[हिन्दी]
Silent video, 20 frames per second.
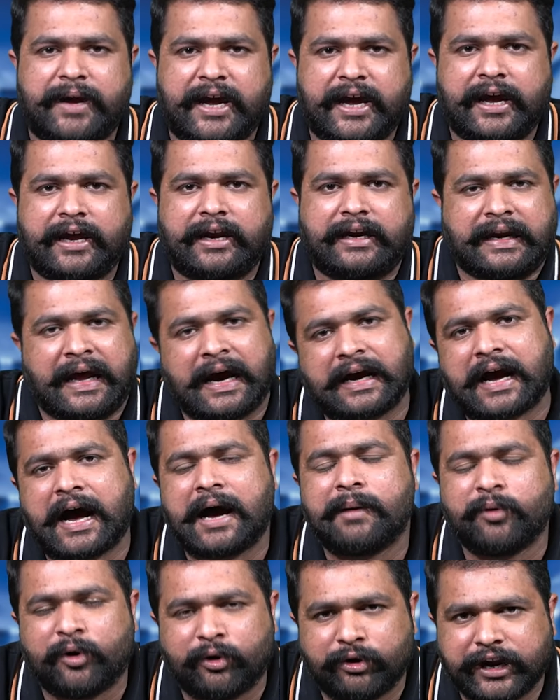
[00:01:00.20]
में
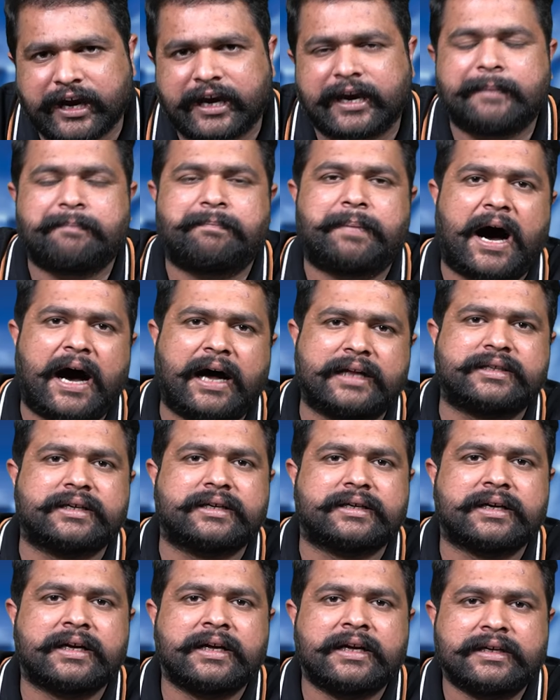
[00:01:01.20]
नाकाम होने के बाद
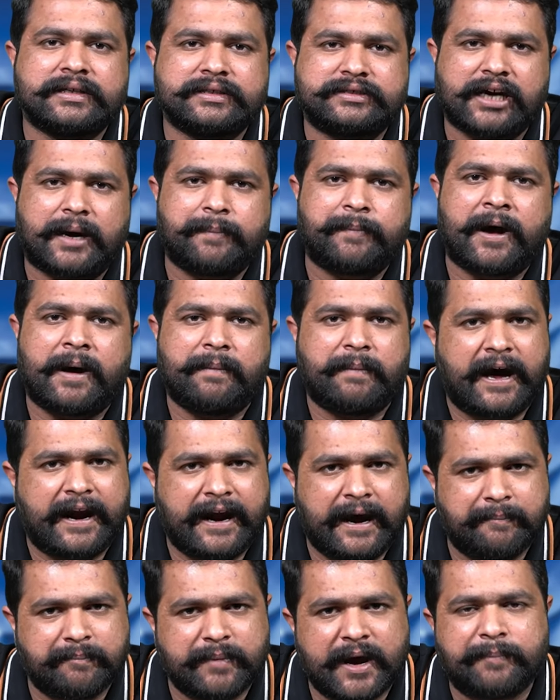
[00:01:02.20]
जब
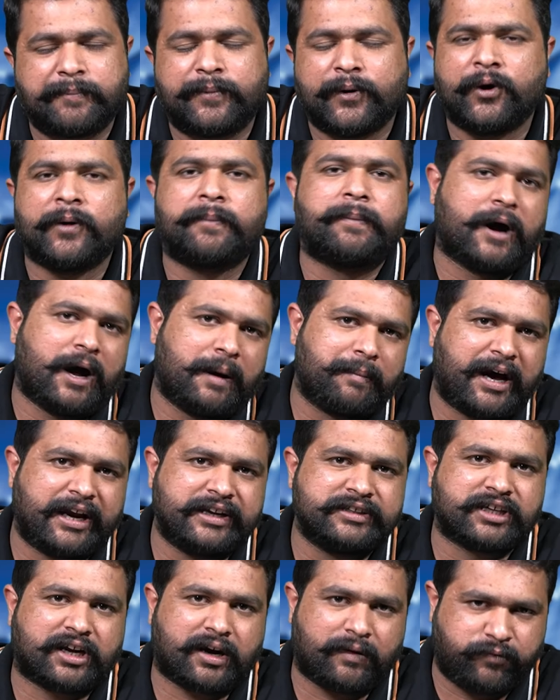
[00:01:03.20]
हमारा महबूब
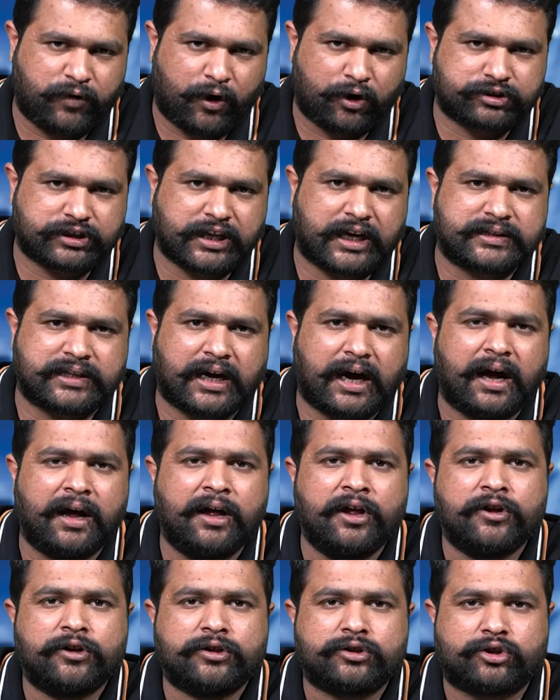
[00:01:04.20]
हमारी तरफ लौटता था
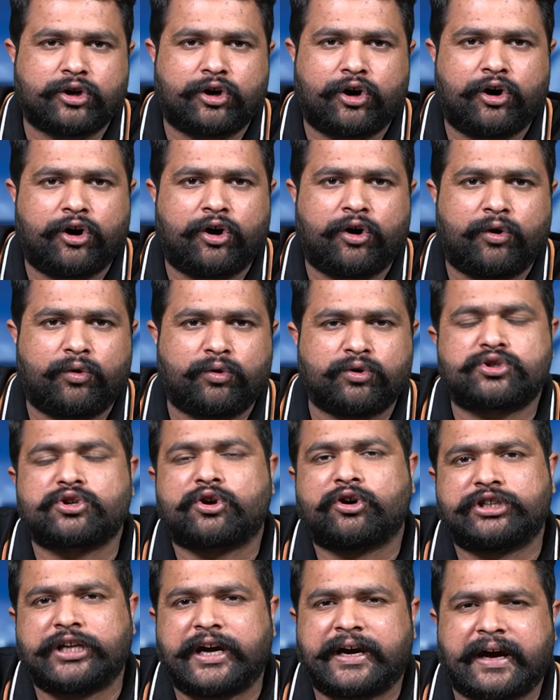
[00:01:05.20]
तो
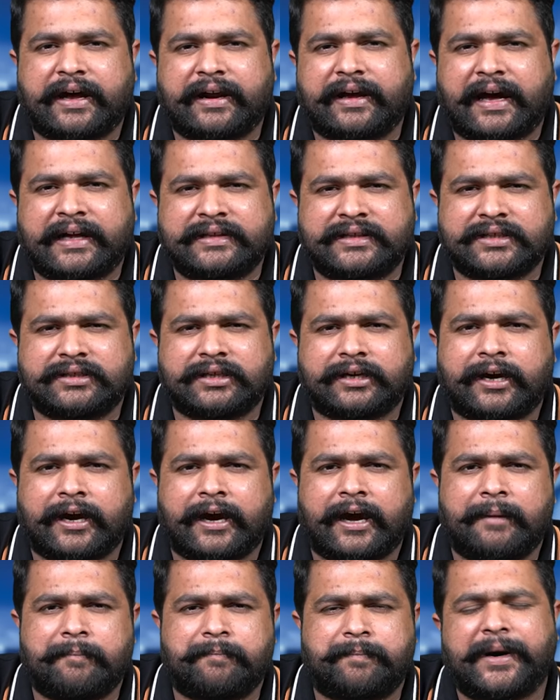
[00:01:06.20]
उसको देखकर कहते थे
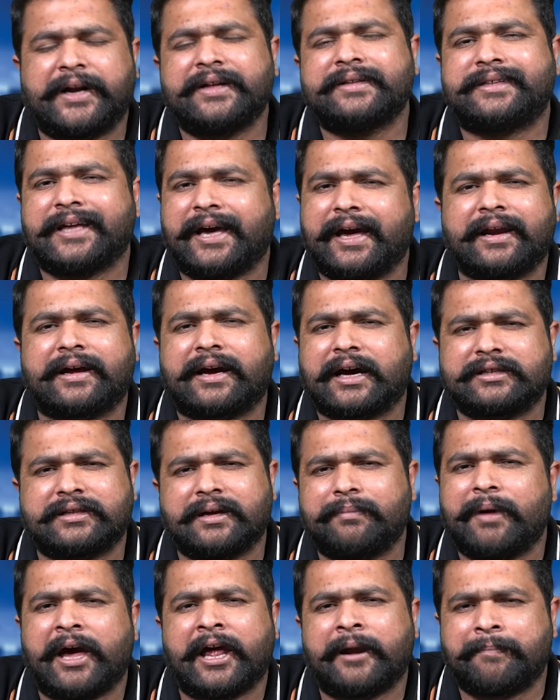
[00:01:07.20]
कि बड़ी देर कर
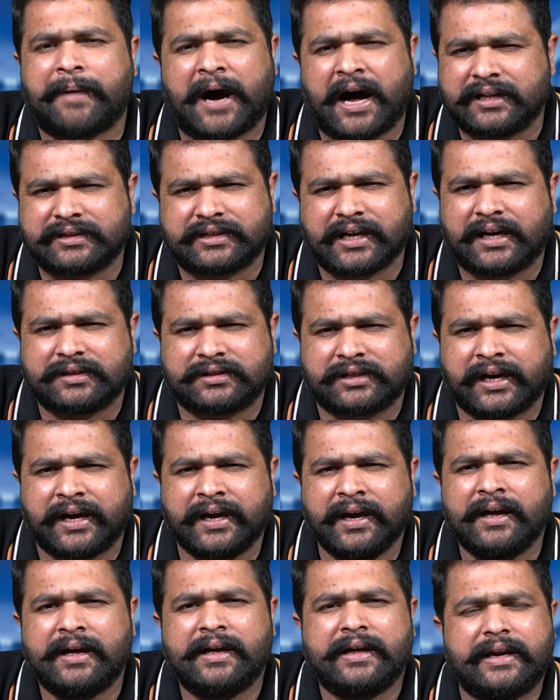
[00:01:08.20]
दी मेहरबान आते
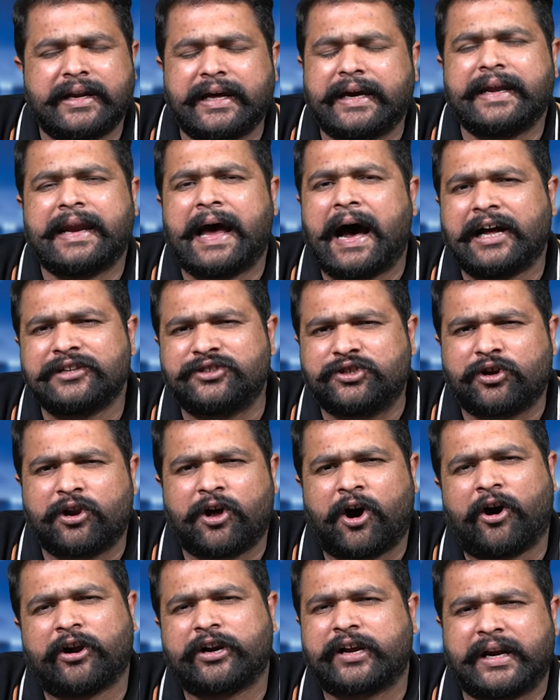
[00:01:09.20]
आते लेकिन आज जो
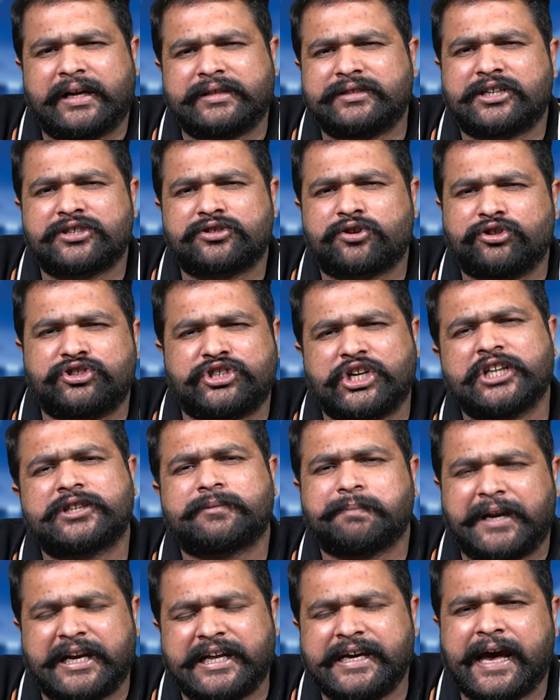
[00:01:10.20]
लाहौर कलंदर्स को
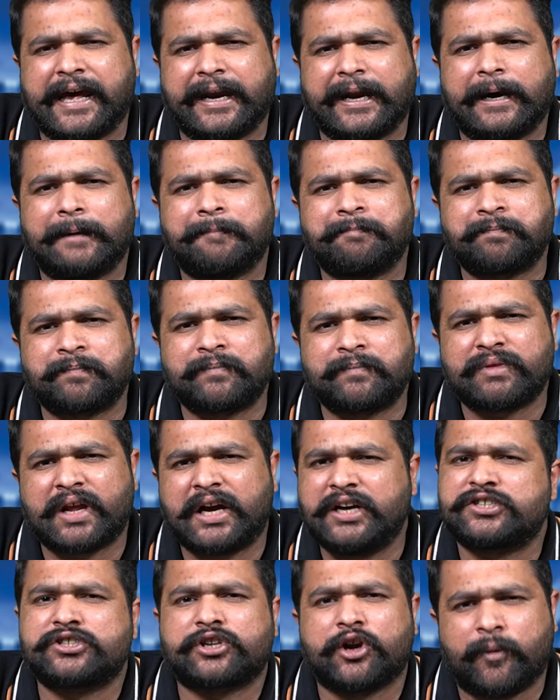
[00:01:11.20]
जीत मिली है ना
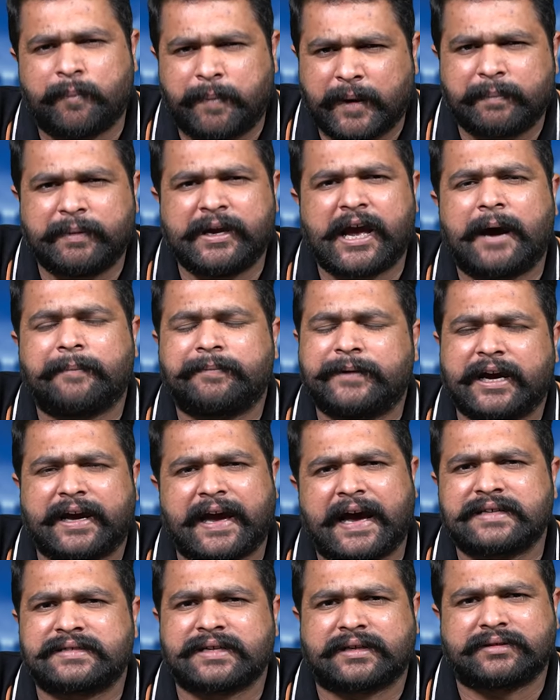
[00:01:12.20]
इसके ऊपर भी आप ये
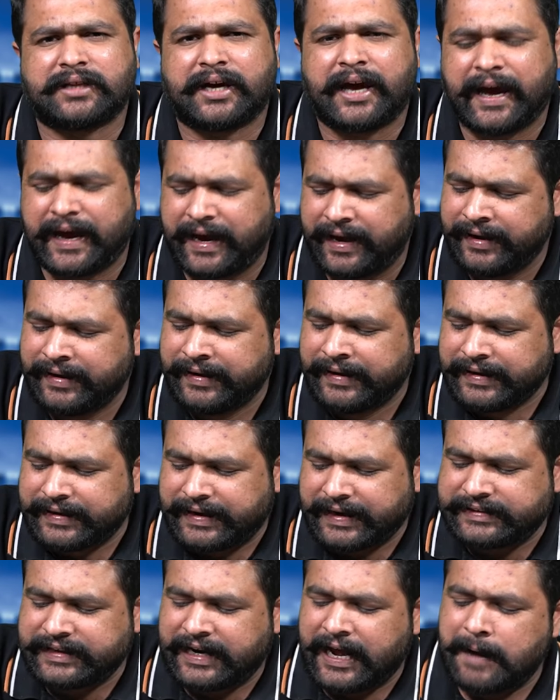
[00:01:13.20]
कह सकते हैं
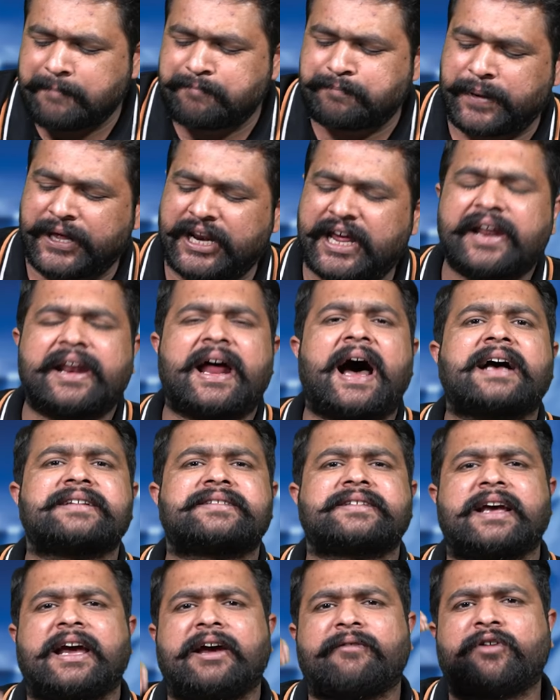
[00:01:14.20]
कि जनाब फिर राह
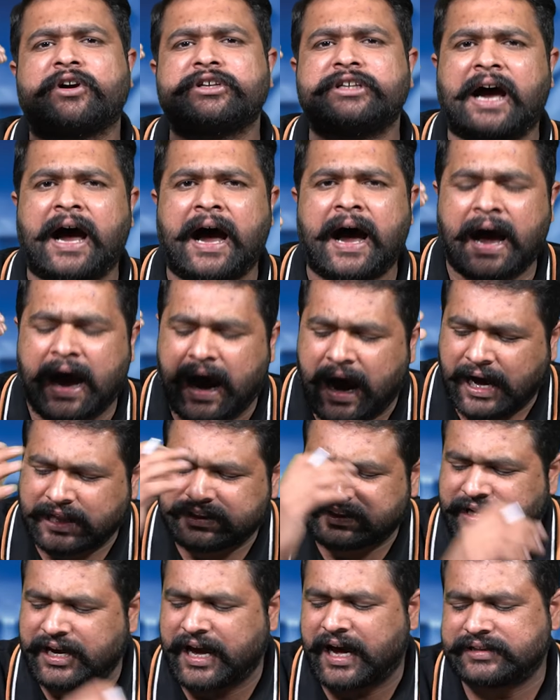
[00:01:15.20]
से वो यहां
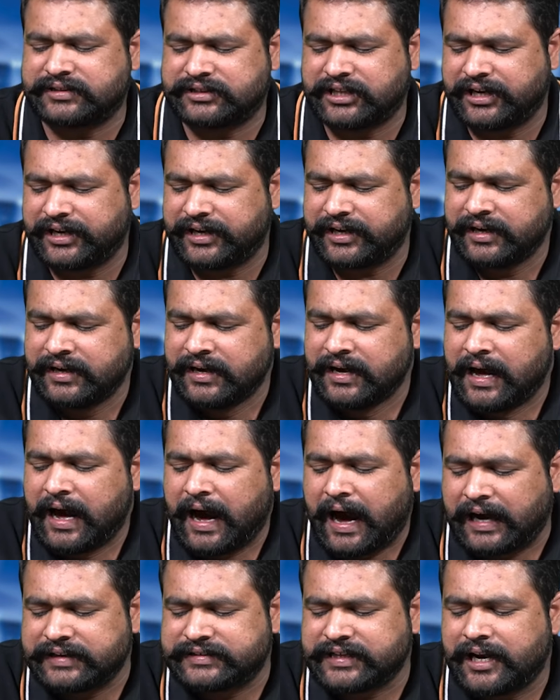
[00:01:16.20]
आते आते
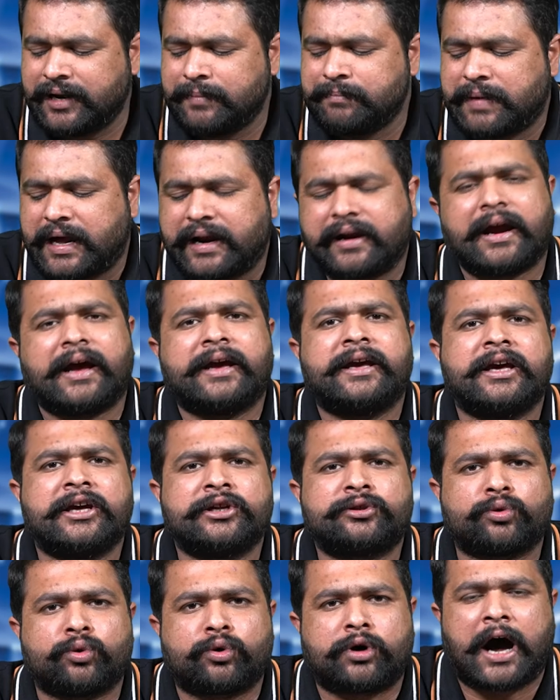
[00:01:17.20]
अजल मर रही
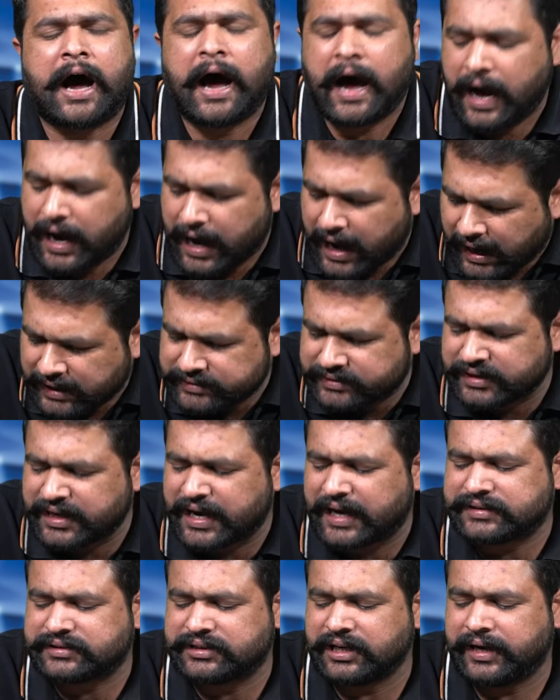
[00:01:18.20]
तू कहा आते
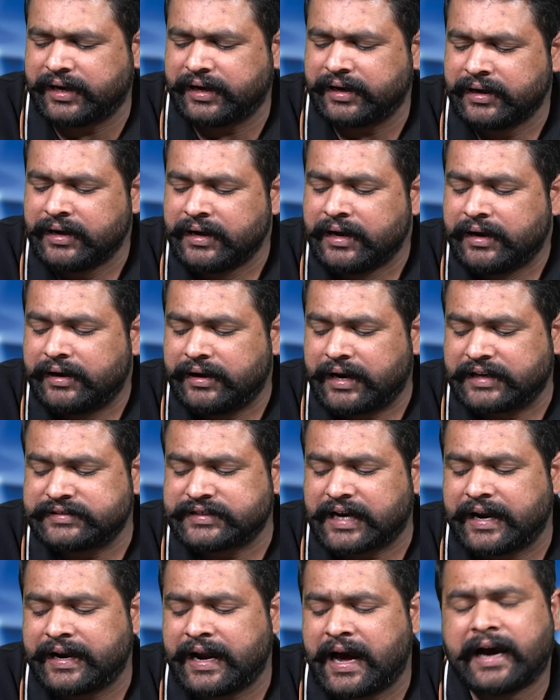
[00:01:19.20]
आते न
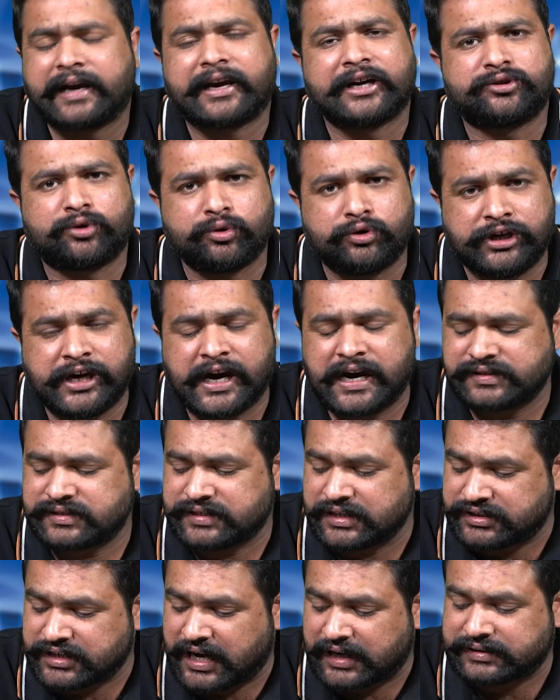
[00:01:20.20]
जाना कि दुनिया
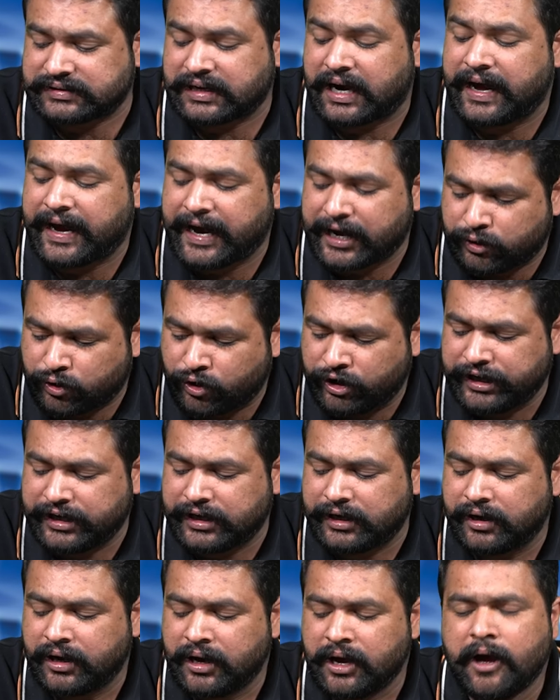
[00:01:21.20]
से जाता है कोई
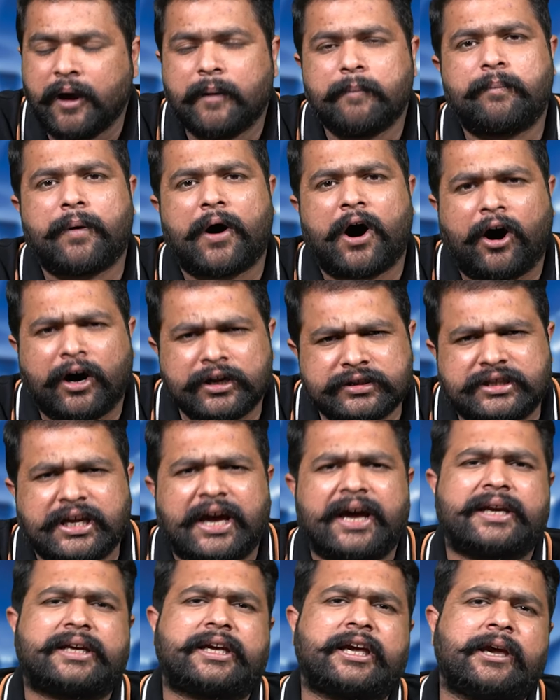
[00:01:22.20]
बहुत
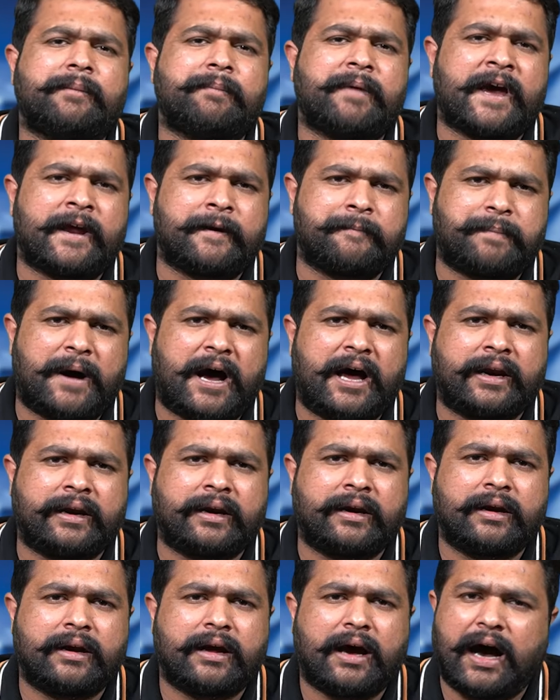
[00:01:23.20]
देर की मेहरबान
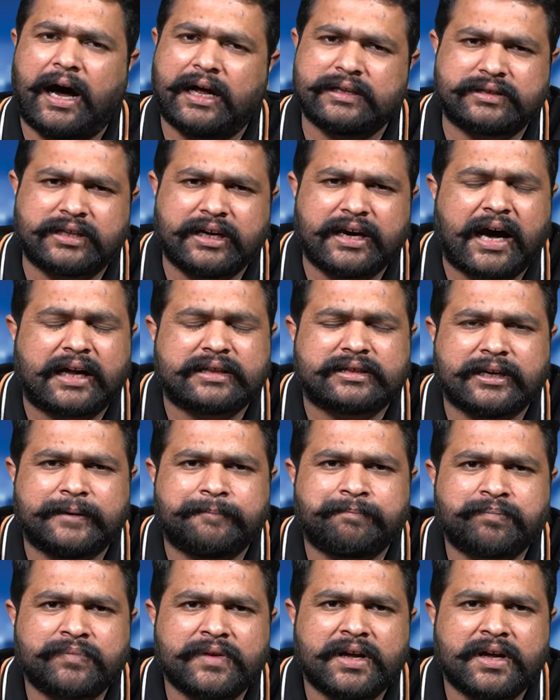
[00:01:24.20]
आते आते